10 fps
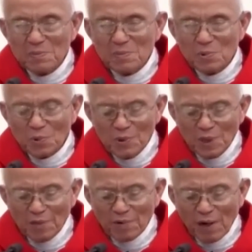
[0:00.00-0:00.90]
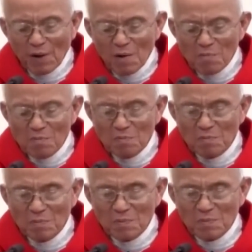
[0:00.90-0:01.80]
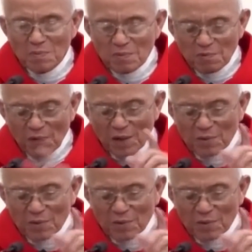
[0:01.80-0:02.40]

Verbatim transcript: Chúa nhìn vào ông và